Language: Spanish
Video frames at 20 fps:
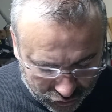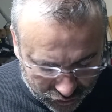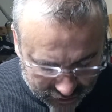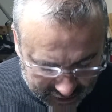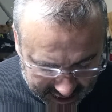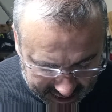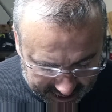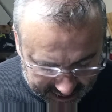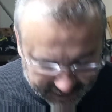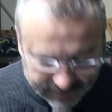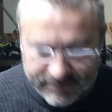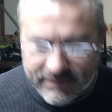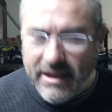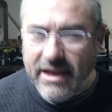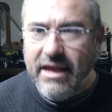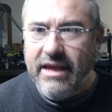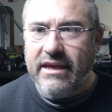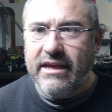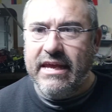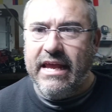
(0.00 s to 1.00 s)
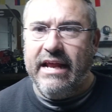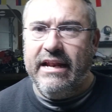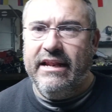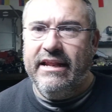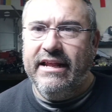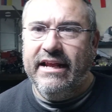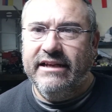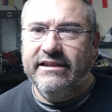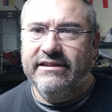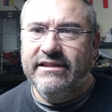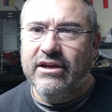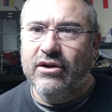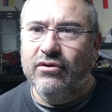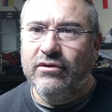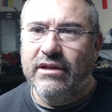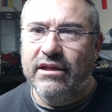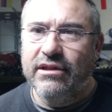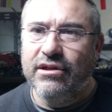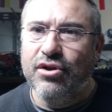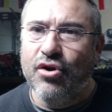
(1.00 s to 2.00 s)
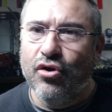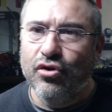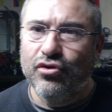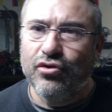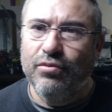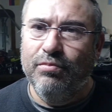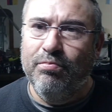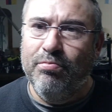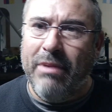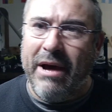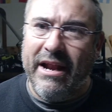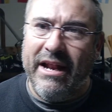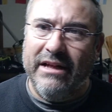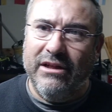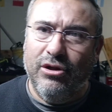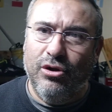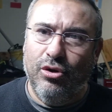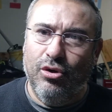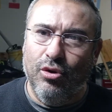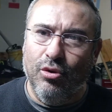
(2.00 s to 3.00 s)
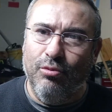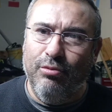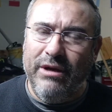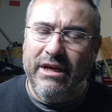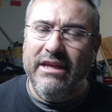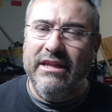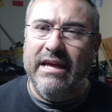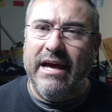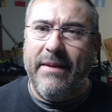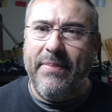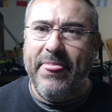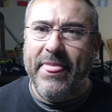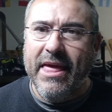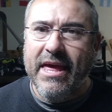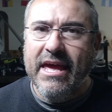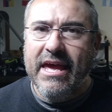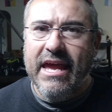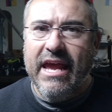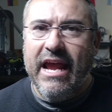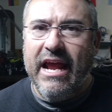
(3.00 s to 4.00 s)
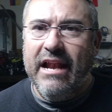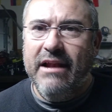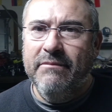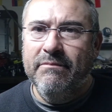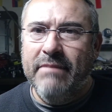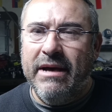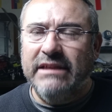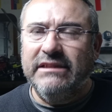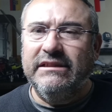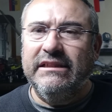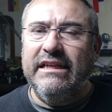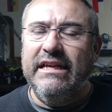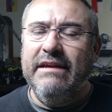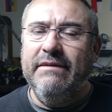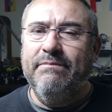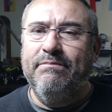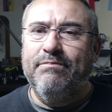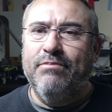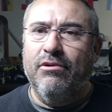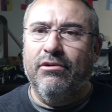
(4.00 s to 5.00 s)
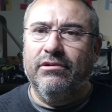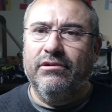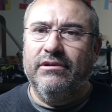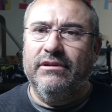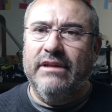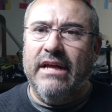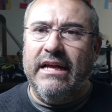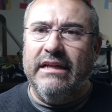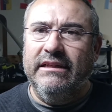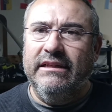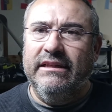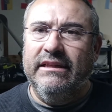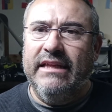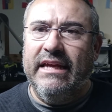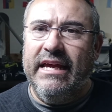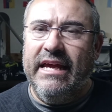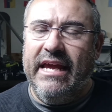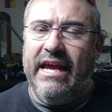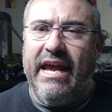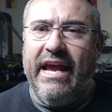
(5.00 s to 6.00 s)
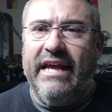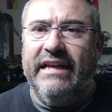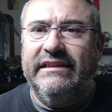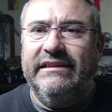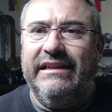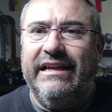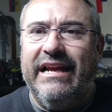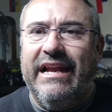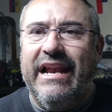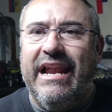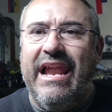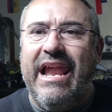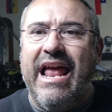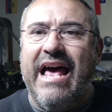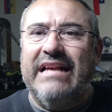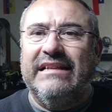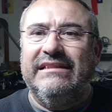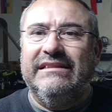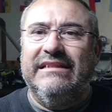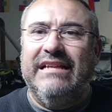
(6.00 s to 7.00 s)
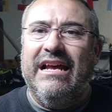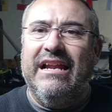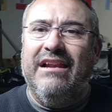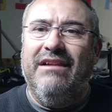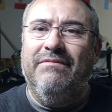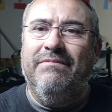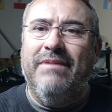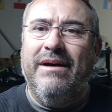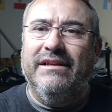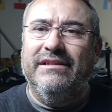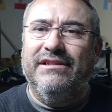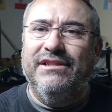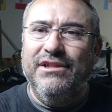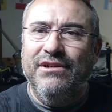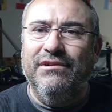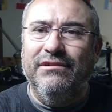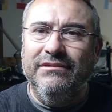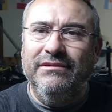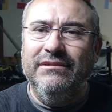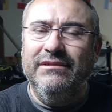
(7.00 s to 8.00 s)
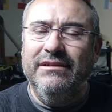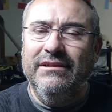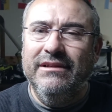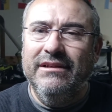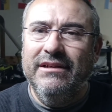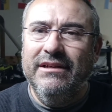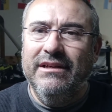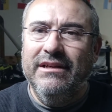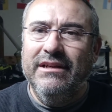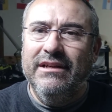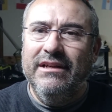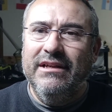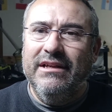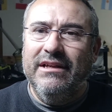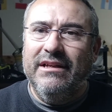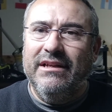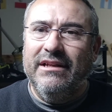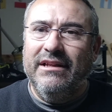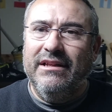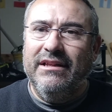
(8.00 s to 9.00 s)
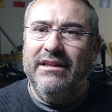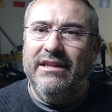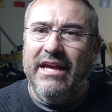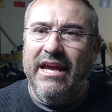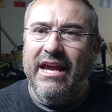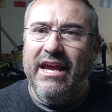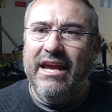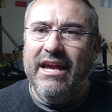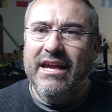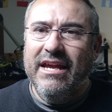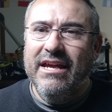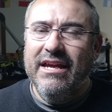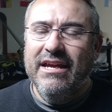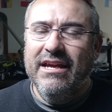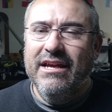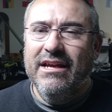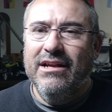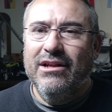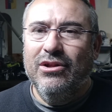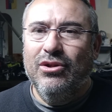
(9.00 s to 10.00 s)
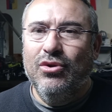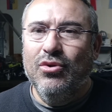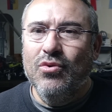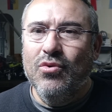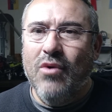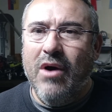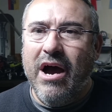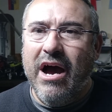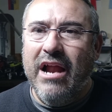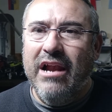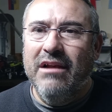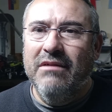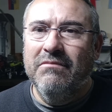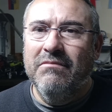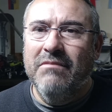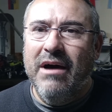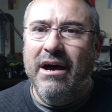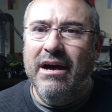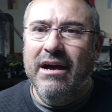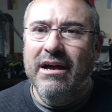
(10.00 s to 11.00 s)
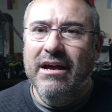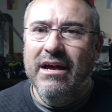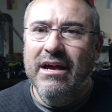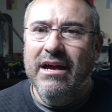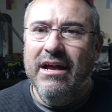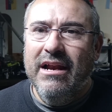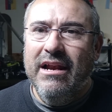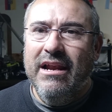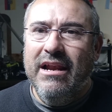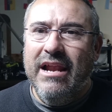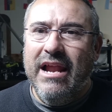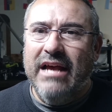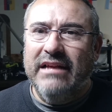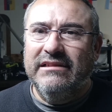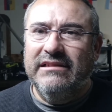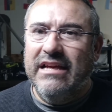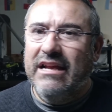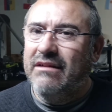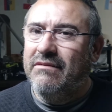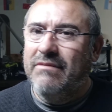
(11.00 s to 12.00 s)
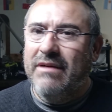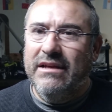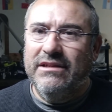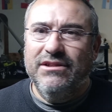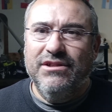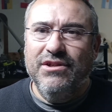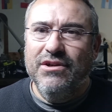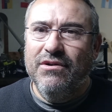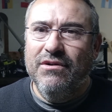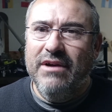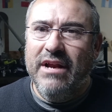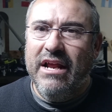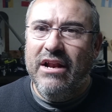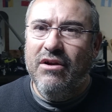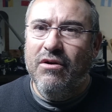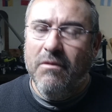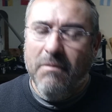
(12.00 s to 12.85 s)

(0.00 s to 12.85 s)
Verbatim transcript: ustedes que el deseo de Dios para tu vida, el más importante es la salvación de tu alma. La salvación es